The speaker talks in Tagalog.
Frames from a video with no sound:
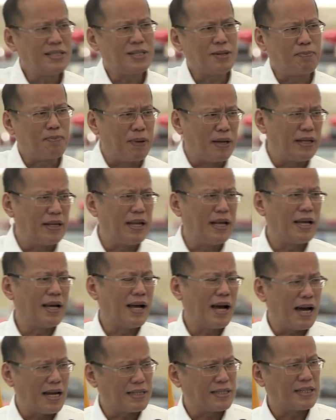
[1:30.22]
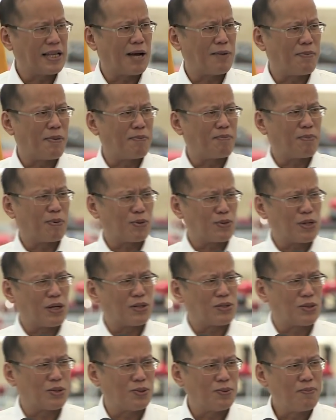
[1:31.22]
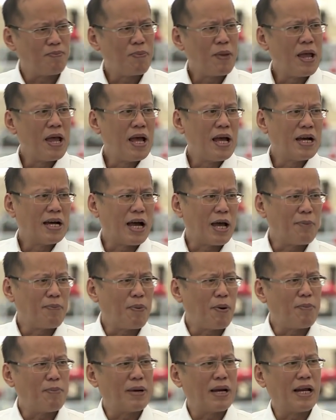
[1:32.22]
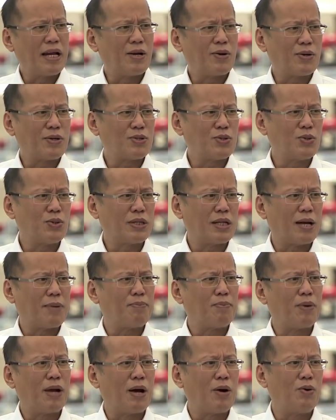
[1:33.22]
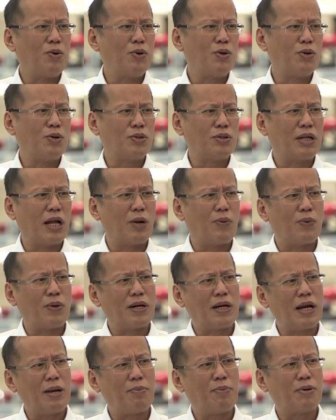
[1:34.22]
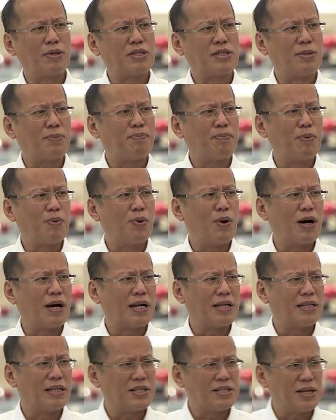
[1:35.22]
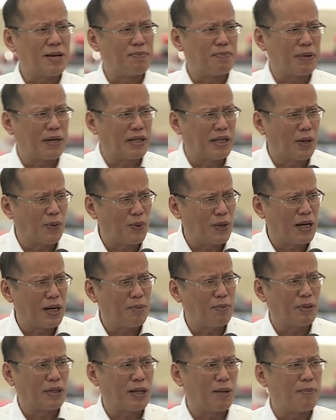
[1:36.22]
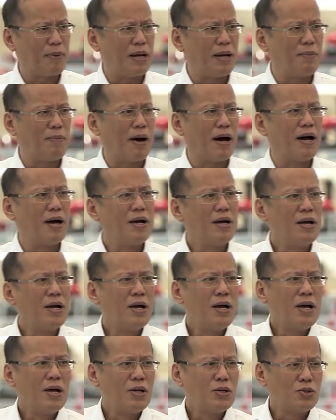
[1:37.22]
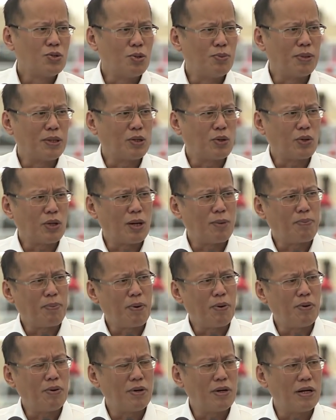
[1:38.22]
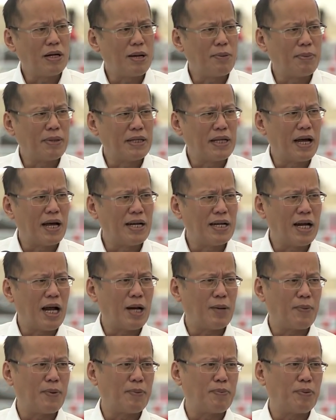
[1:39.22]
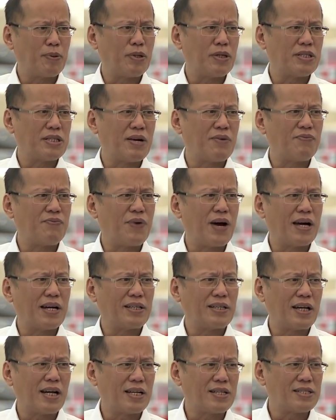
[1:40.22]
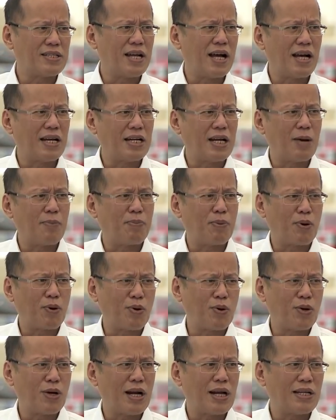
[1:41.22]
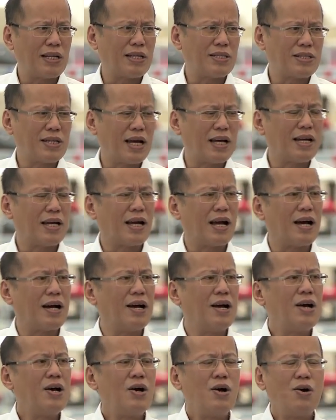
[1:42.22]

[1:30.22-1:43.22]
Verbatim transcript: sa bidding at tamang proseso. Ngayon po, malinaw resulta mula Hulyo 2010 hanggang Disyembre 2015. So matutal po, 561 fire trucks na ang naprocure natin sa halagang